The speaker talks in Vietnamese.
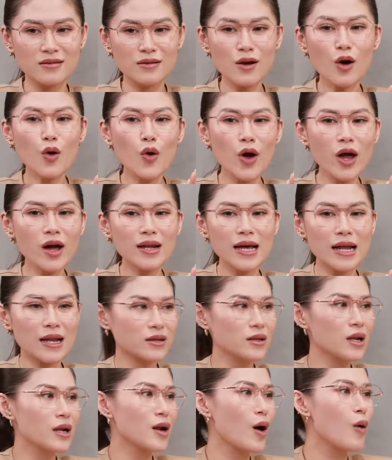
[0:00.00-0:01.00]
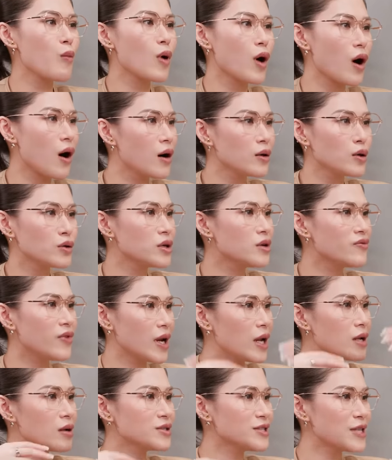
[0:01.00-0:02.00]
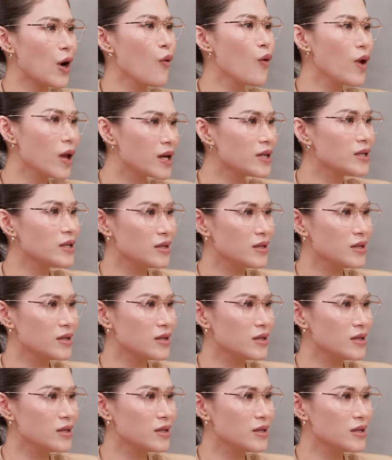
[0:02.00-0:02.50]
nó khuyết ở đây là tức là nó không có thôi chứ không phải là nó xấu hay là cái